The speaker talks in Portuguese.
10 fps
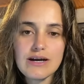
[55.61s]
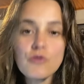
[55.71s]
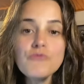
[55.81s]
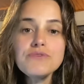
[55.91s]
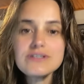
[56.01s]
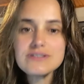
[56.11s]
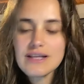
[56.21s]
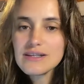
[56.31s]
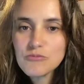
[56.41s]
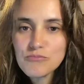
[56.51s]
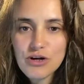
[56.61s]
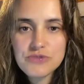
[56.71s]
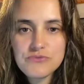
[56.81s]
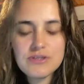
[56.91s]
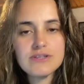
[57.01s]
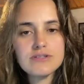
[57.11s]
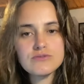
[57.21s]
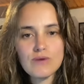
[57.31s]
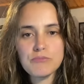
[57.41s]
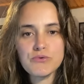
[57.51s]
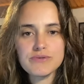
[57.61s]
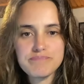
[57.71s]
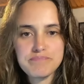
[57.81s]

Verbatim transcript: a confiança ela não pode vir antes do amor,